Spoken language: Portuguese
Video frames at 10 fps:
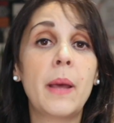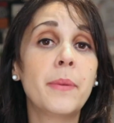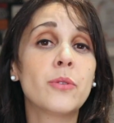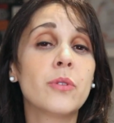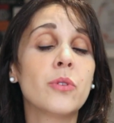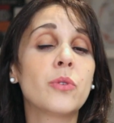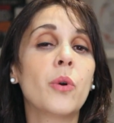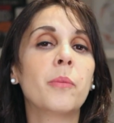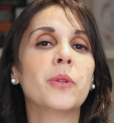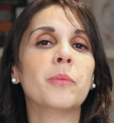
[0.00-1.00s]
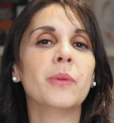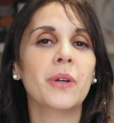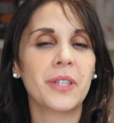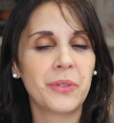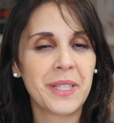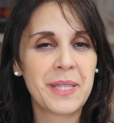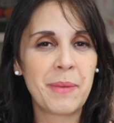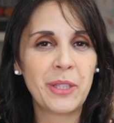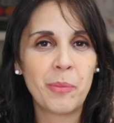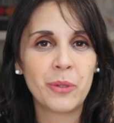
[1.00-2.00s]
pessoas, eu sou a Ruby do blog do
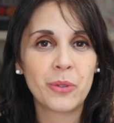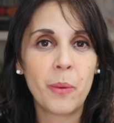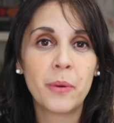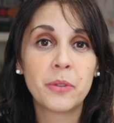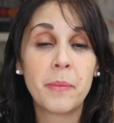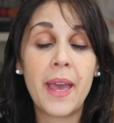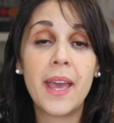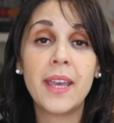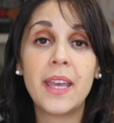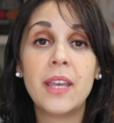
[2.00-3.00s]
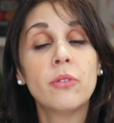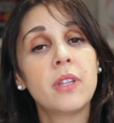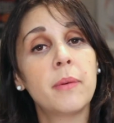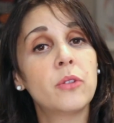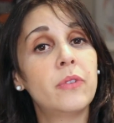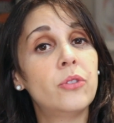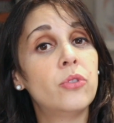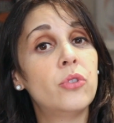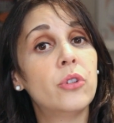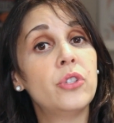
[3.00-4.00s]
casamento.com.br e o tema do vídeo
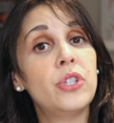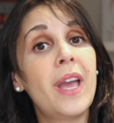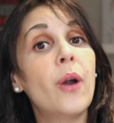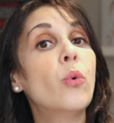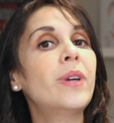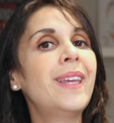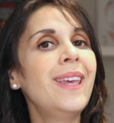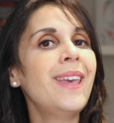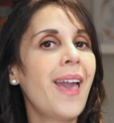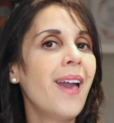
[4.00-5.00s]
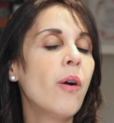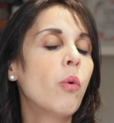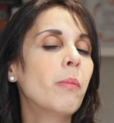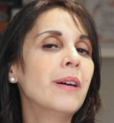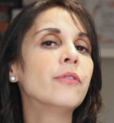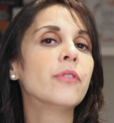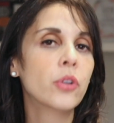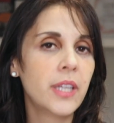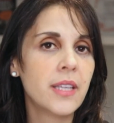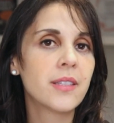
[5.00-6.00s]
de hoje é o que é uma
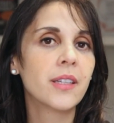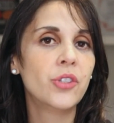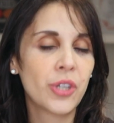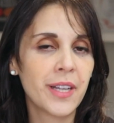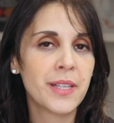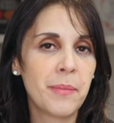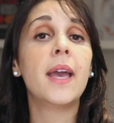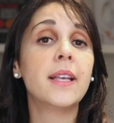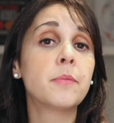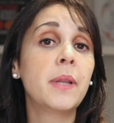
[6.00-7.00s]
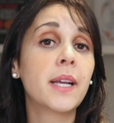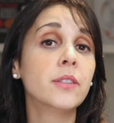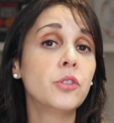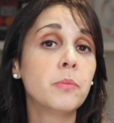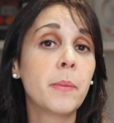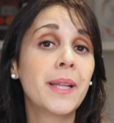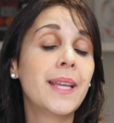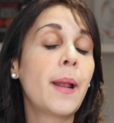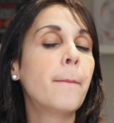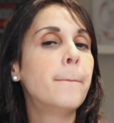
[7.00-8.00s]
florista de casamento. Explicando de uma
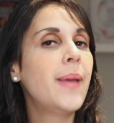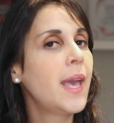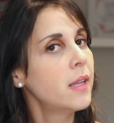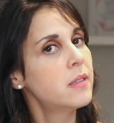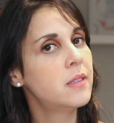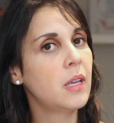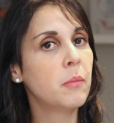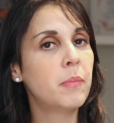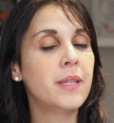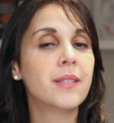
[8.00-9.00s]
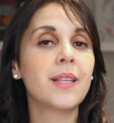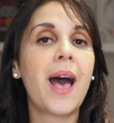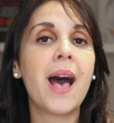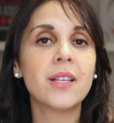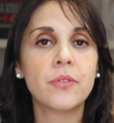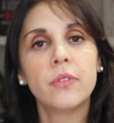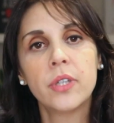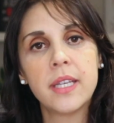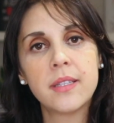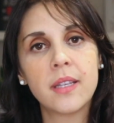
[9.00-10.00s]
maneira bem simples, as
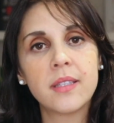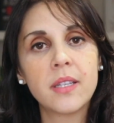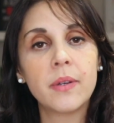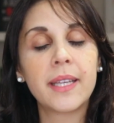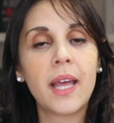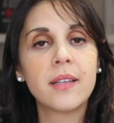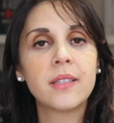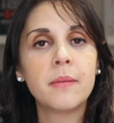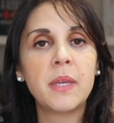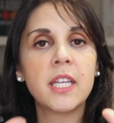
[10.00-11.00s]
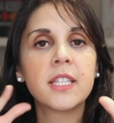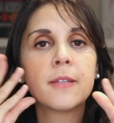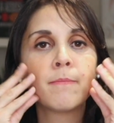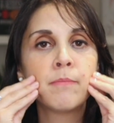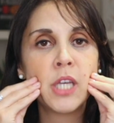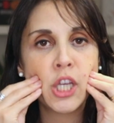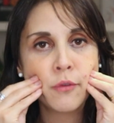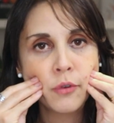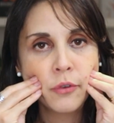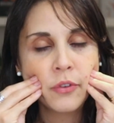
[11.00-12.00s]
floristas são aquelas daminhas bem
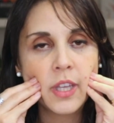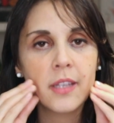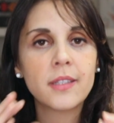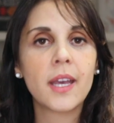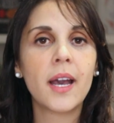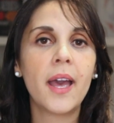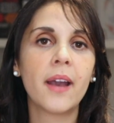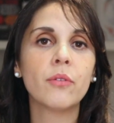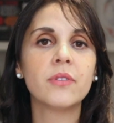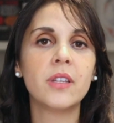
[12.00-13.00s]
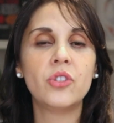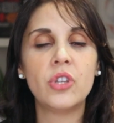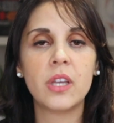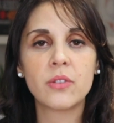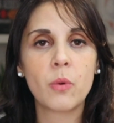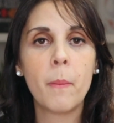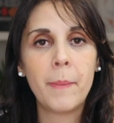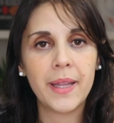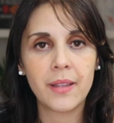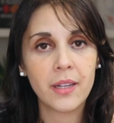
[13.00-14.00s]
fofinhas que carregam cestinhas com
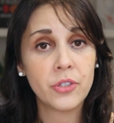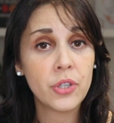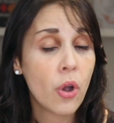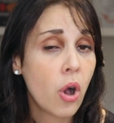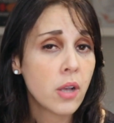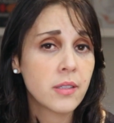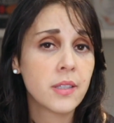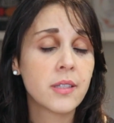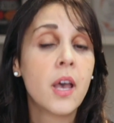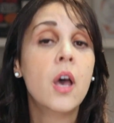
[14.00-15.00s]
pétalas de rosas,